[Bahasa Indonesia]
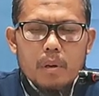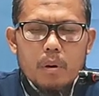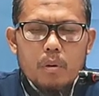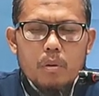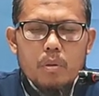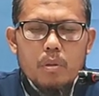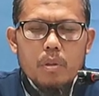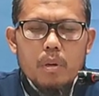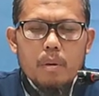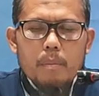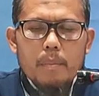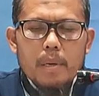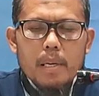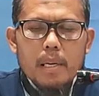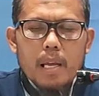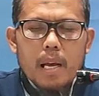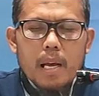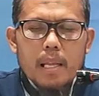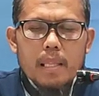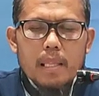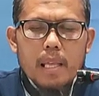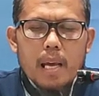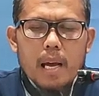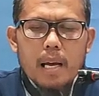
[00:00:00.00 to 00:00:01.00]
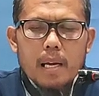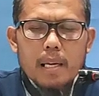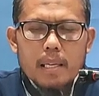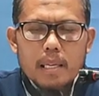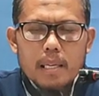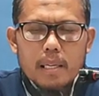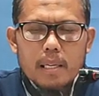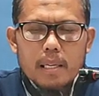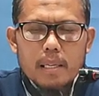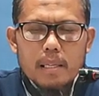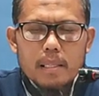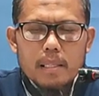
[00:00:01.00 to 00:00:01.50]
untuk
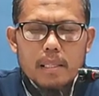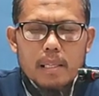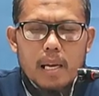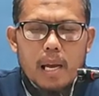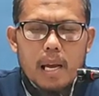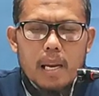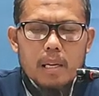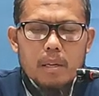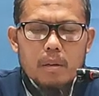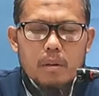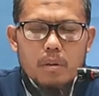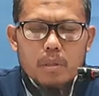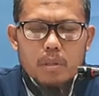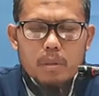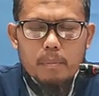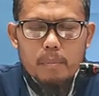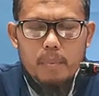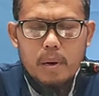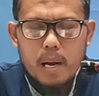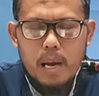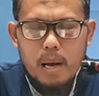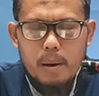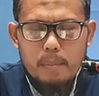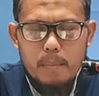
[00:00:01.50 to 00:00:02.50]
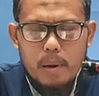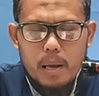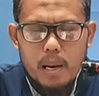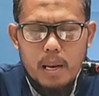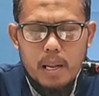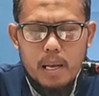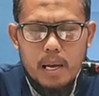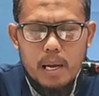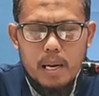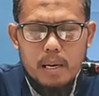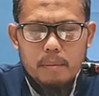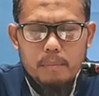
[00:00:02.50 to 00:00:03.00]
mendatangi sekaligus
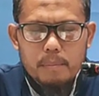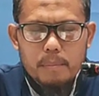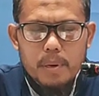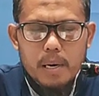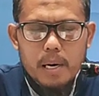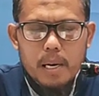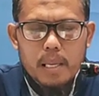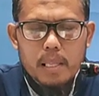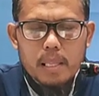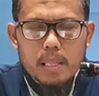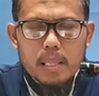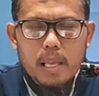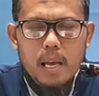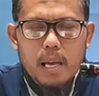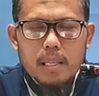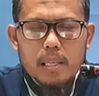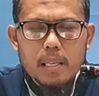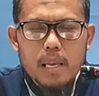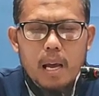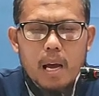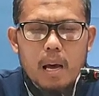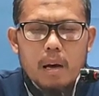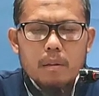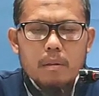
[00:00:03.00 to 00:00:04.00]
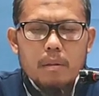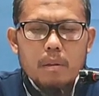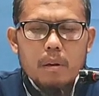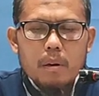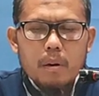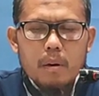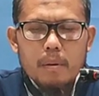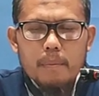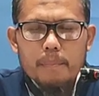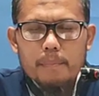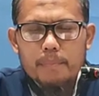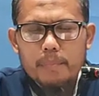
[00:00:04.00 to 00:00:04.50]
mengamalkan perintahnya
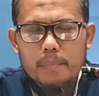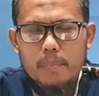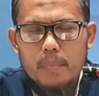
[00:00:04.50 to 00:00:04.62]
Allah.